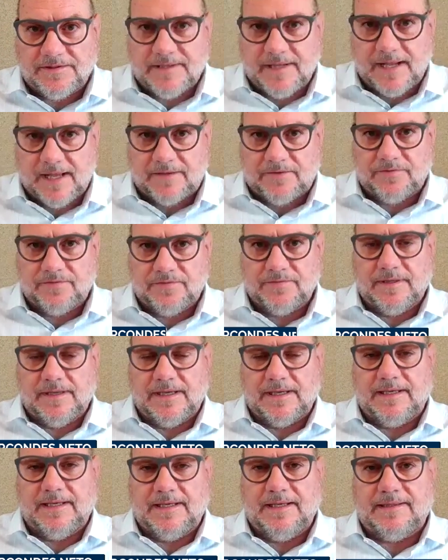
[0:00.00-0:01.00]
Neto.
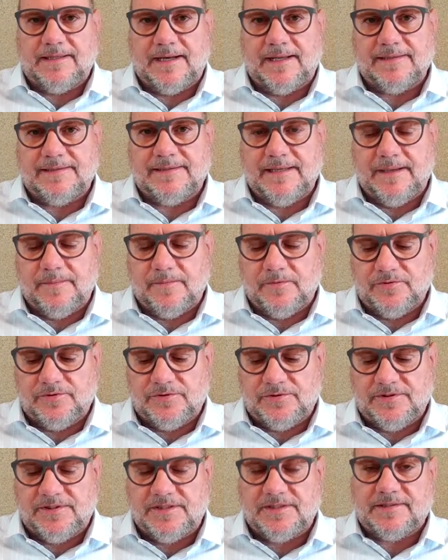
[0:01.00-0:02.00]
Aqui
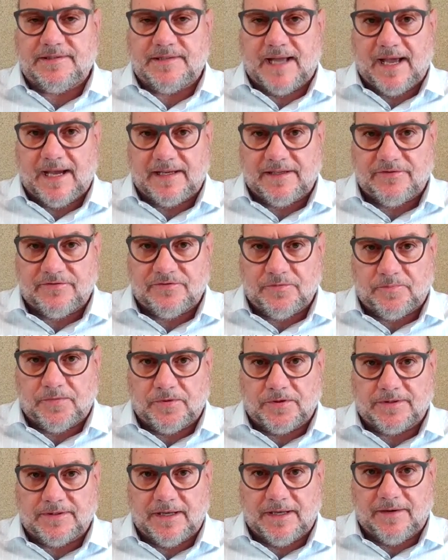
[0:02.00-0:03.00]
trazemos destaques do
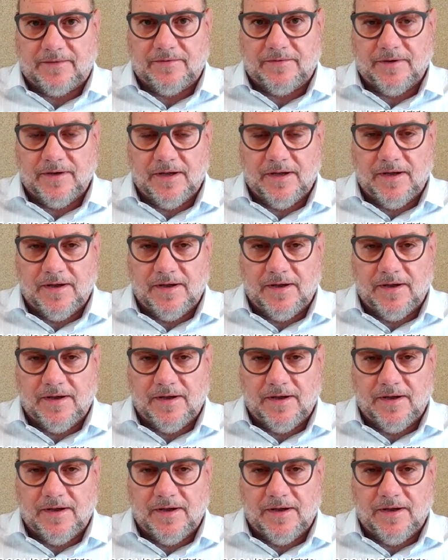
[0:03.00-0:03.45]
portal